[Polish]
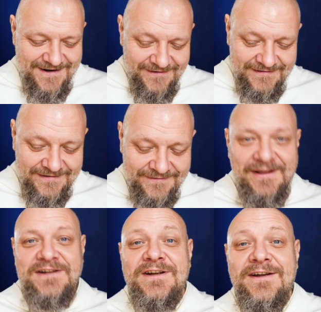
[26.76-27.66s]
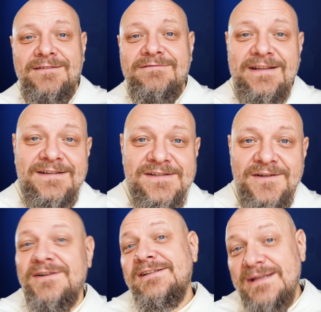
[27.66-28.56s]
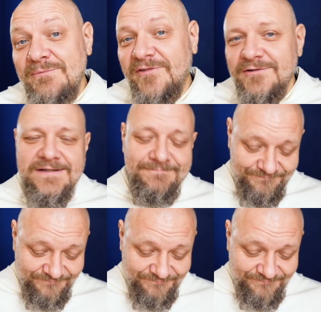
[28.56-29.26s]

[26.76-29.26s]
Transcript: E, wiecie wtedy, co to jest Team Woods.